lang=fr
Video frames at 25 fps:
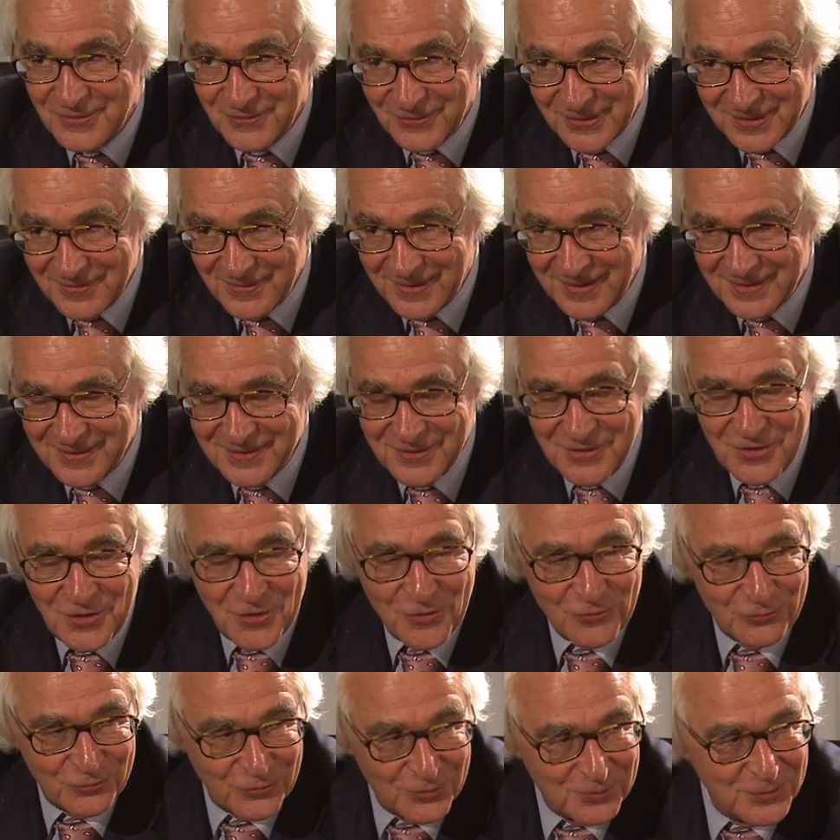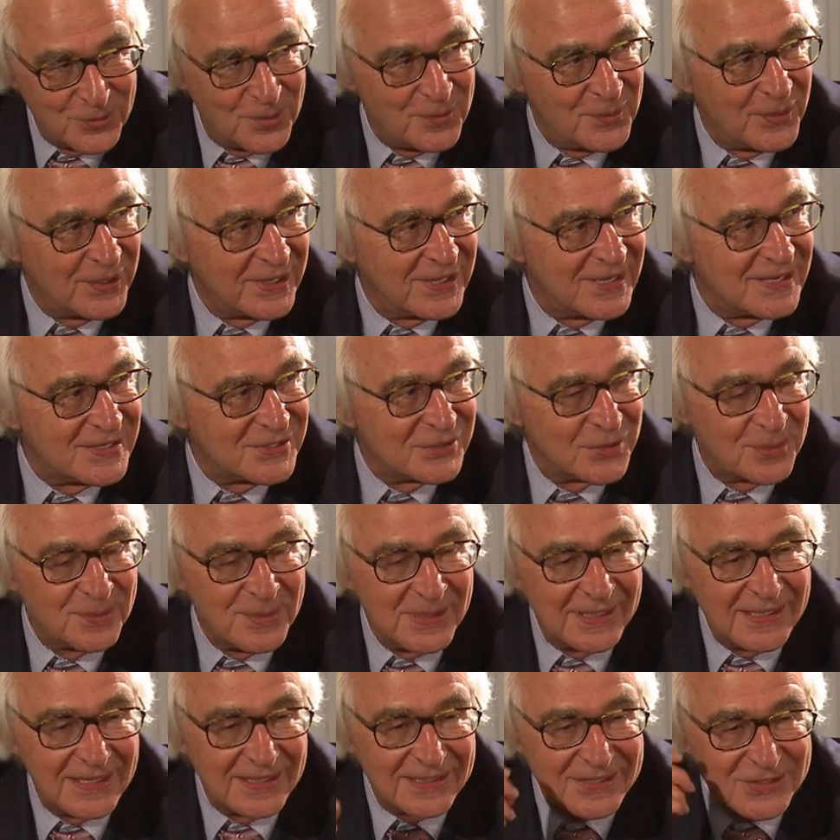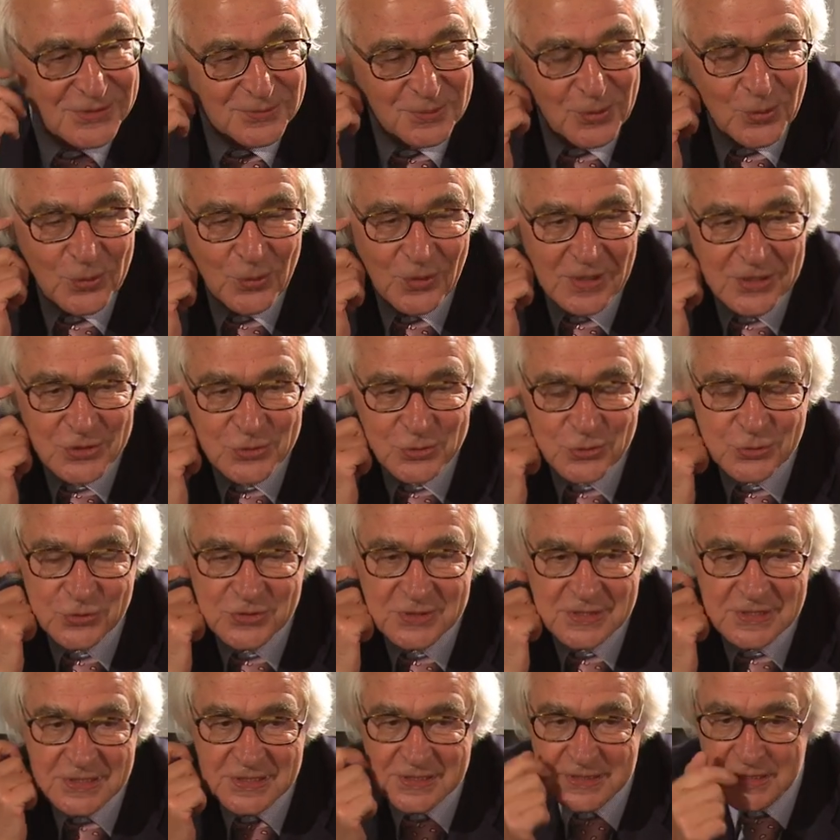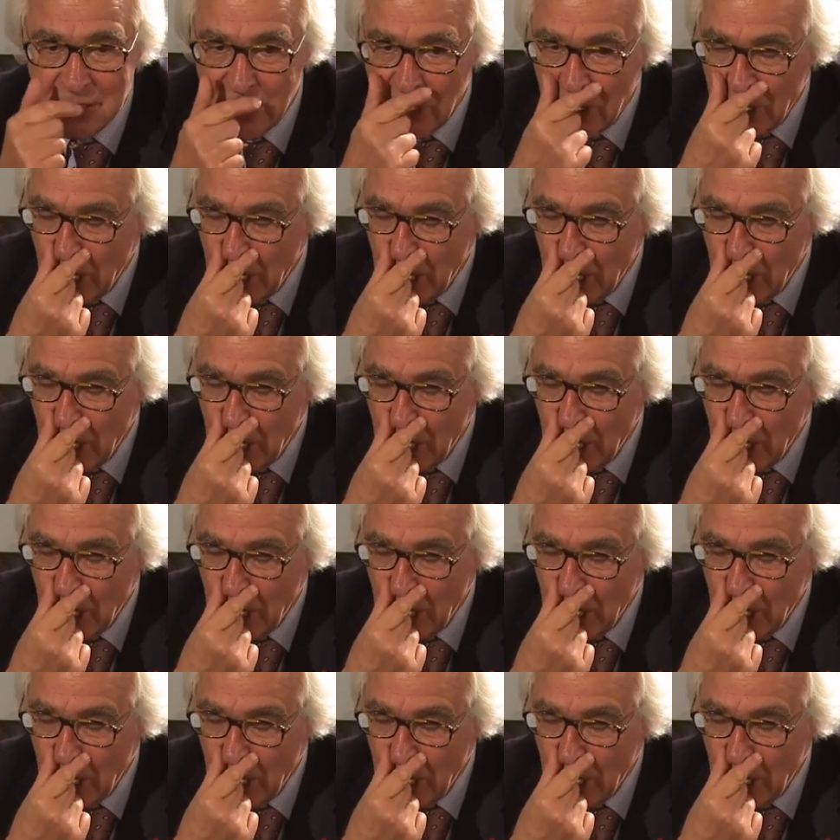On y va Vous me demandez si on médiatise beaucoup la justice